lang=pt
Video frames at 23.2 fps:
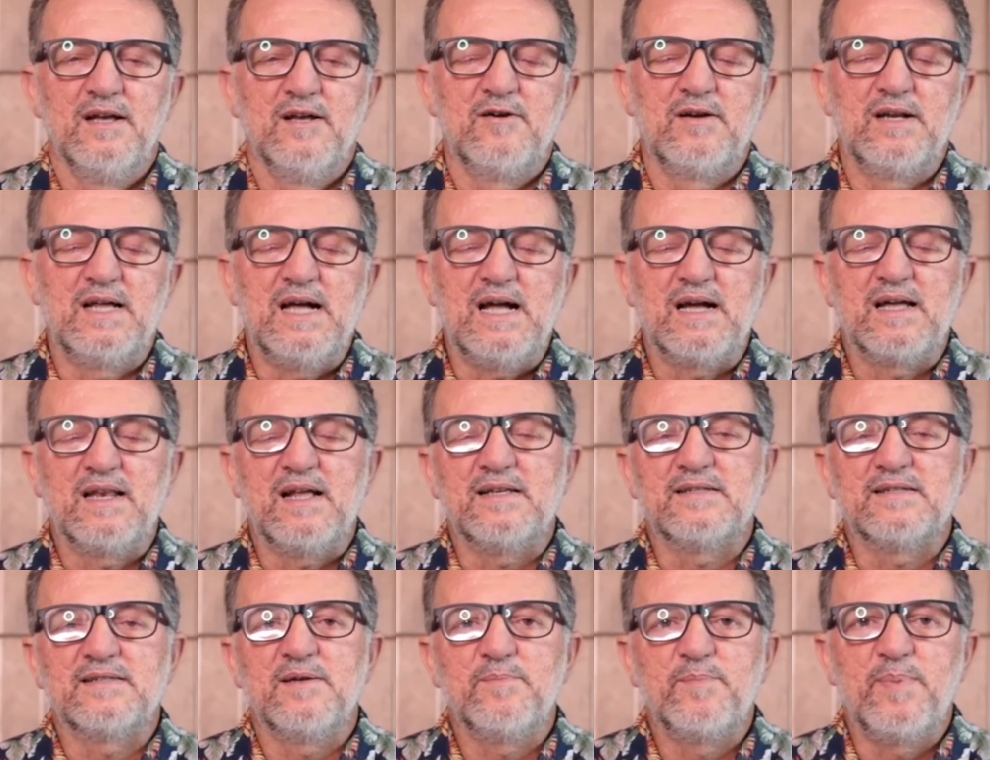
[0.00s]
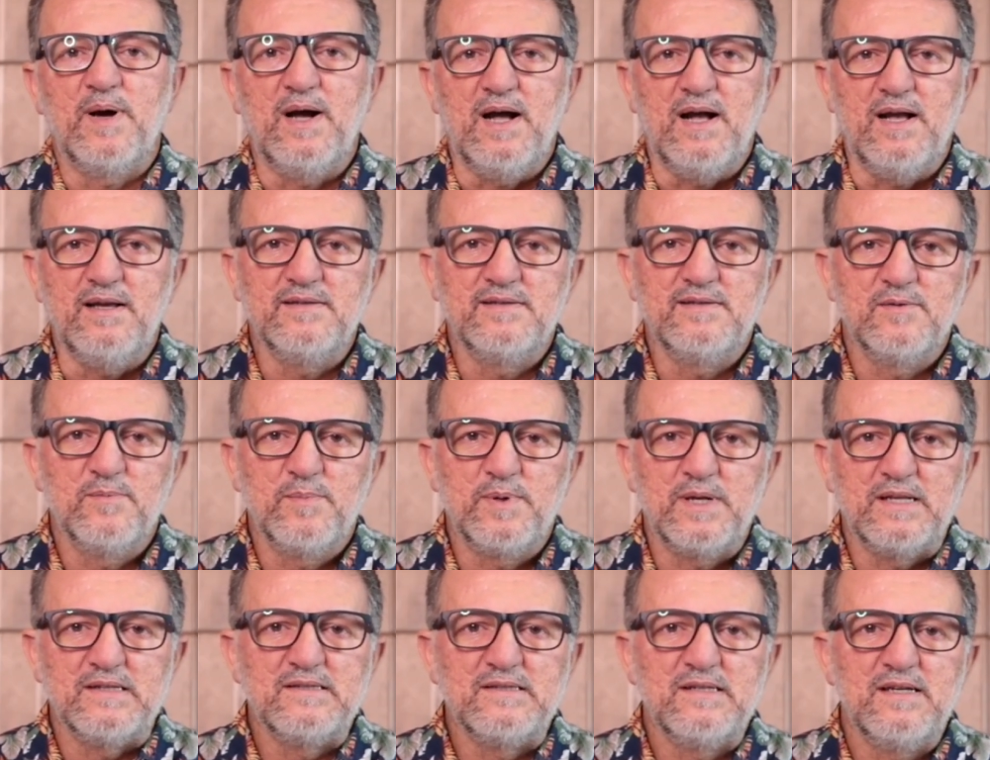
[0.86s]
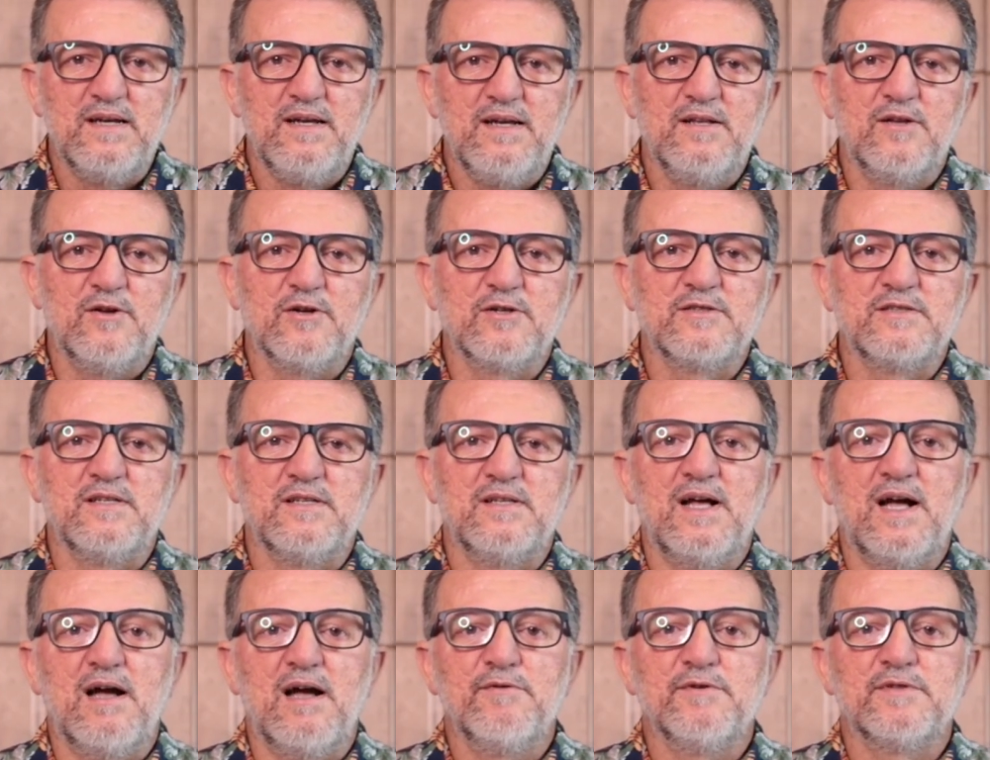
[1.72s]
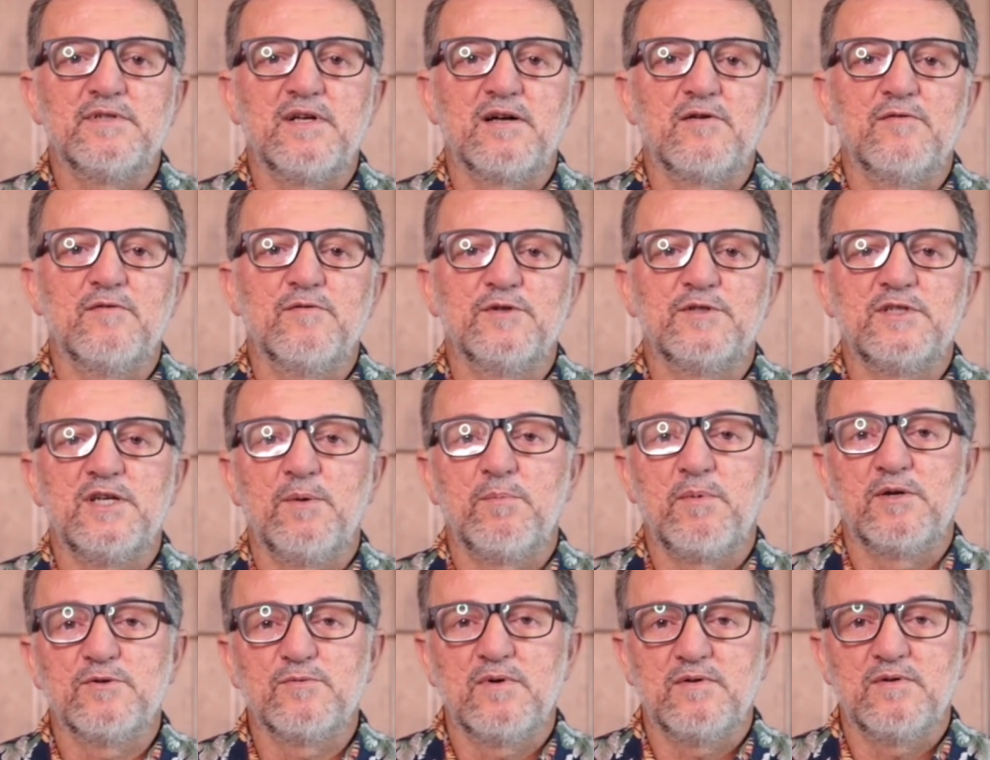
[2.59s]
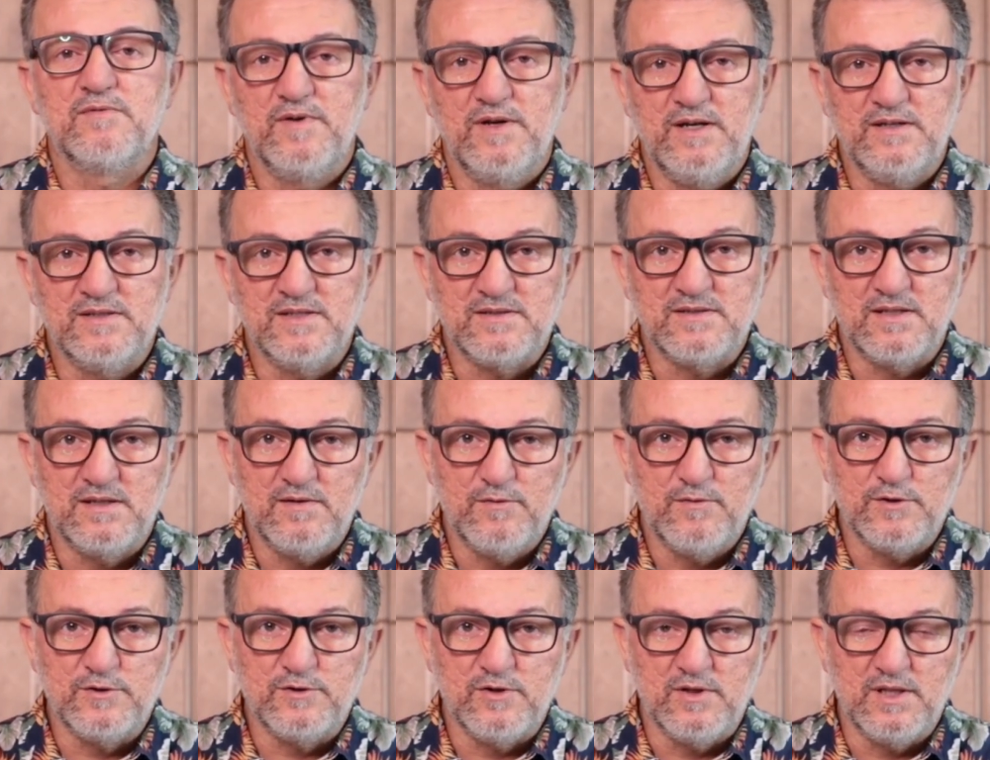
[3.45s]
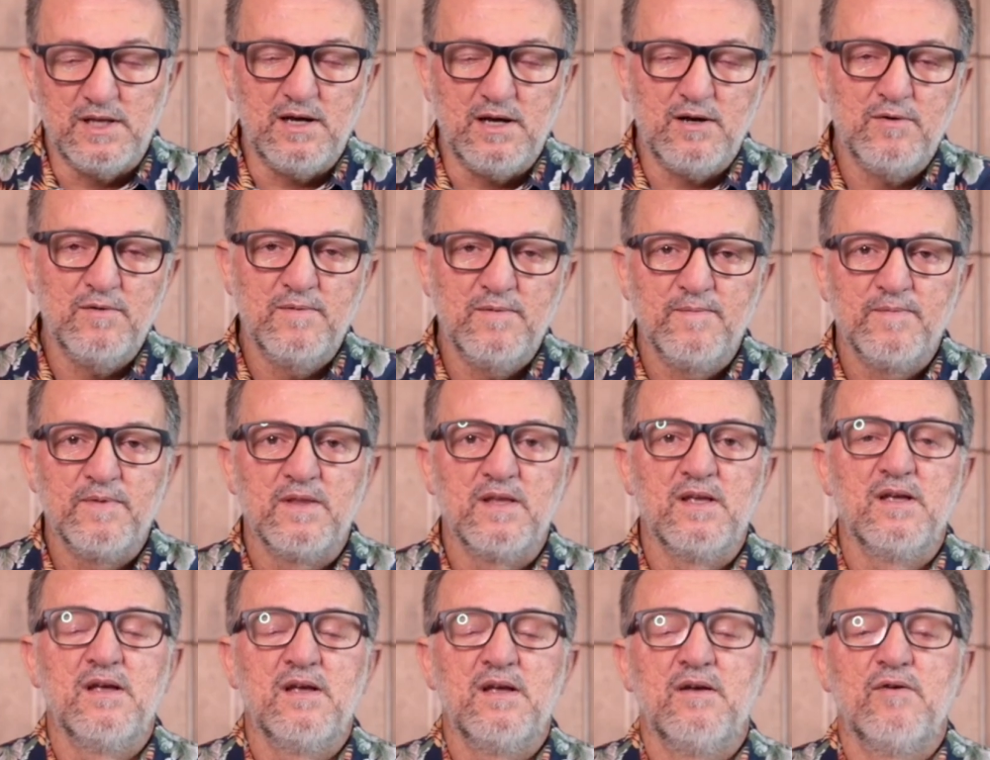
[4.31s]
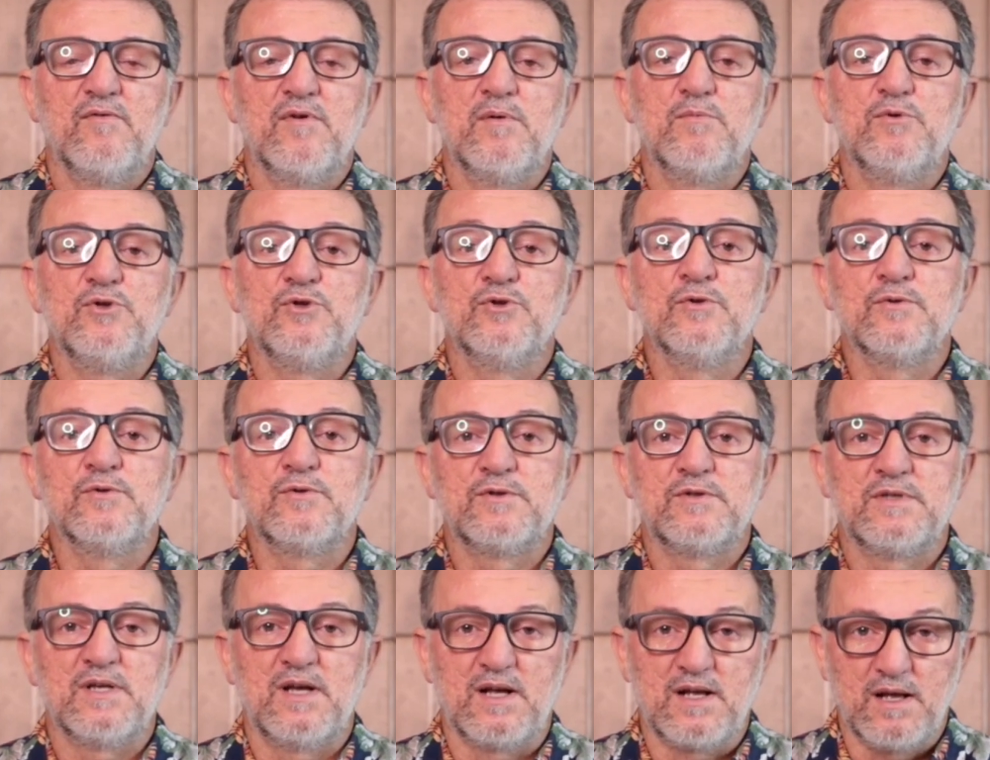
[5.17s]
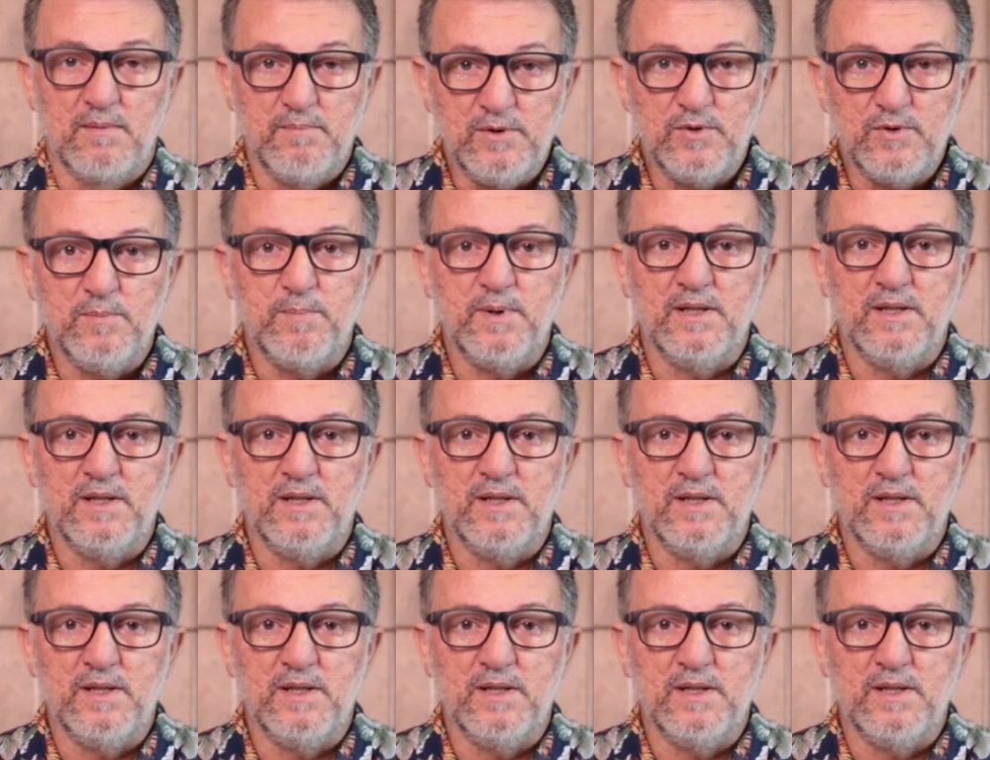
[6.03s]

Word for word: Olá, graça e paz. É um prazer inoxidável estar com você mais uma vez nessa devocional. Vamos juntos a caminho de